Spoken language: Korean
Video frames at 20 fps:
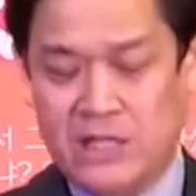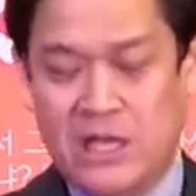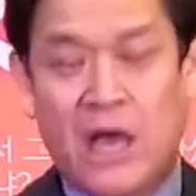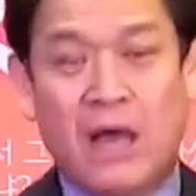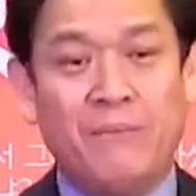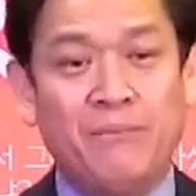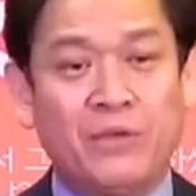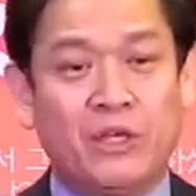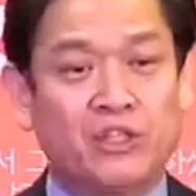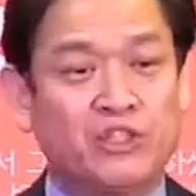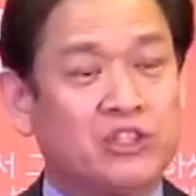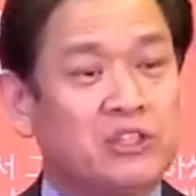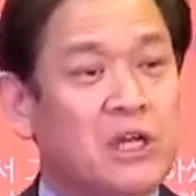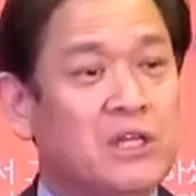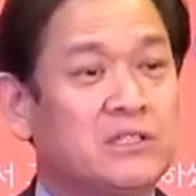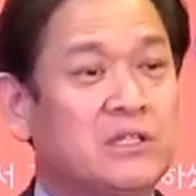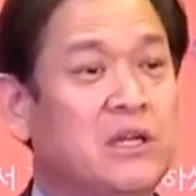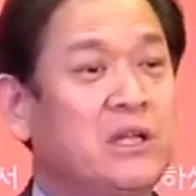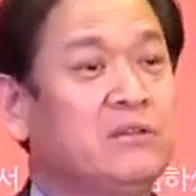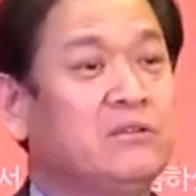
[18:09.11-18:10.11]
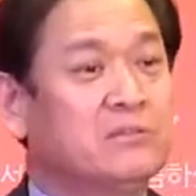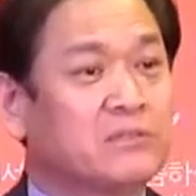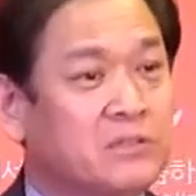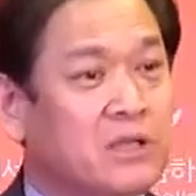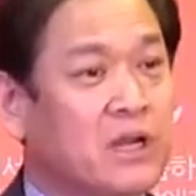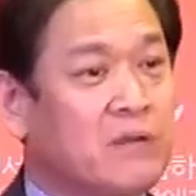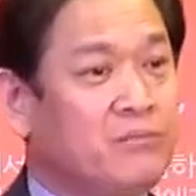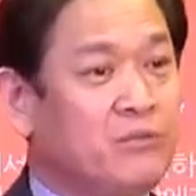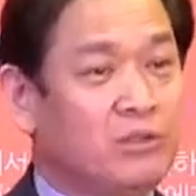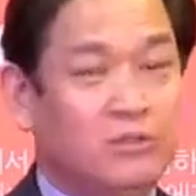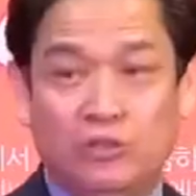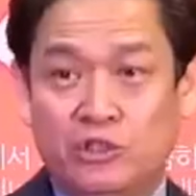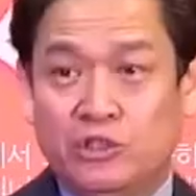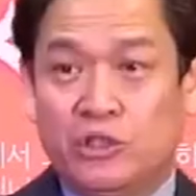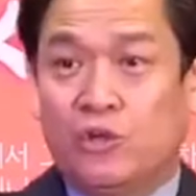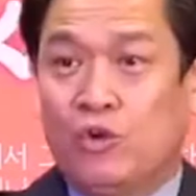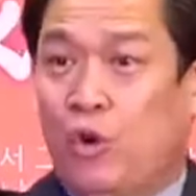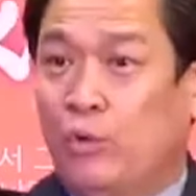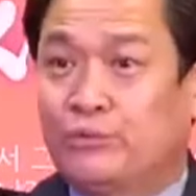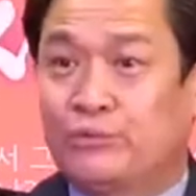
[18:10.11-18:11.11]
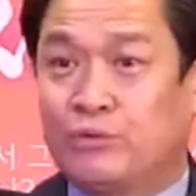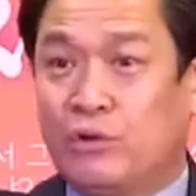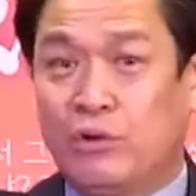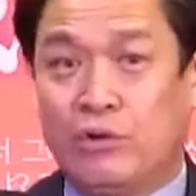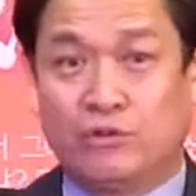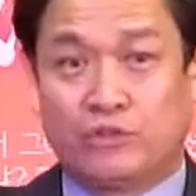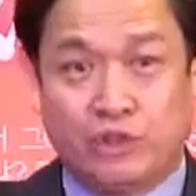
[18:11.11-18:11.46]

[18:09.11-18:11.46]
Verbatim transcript: 함께 신앙산 했던 사람들 이 자리 없어요.